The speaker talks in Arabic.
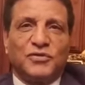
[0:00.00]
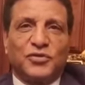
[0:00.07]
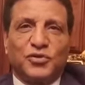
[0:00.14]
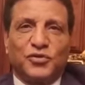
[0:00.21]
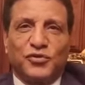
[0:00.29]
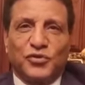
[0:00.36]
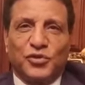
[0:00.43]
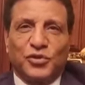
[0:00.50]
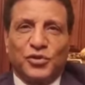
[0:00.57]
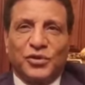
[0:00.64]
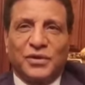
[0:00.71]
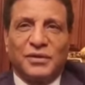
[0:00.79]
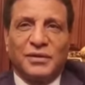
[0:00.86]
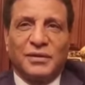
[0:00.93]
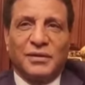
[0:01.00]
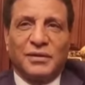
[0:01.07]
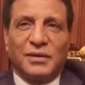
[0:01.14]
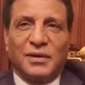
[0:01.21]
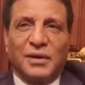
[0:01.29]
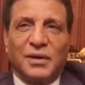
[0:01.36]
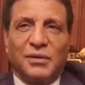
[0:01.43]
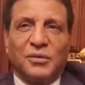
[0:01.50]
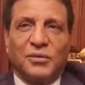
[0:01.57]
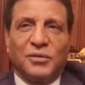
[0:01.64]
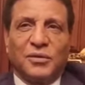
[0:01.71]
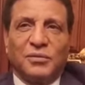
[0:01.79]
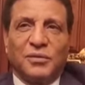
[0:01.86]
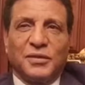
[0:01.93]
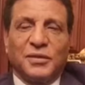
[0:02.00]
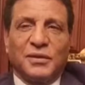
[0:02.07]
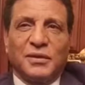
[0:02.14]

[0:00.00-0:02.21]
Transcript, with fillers: نفسه في الكوره اه او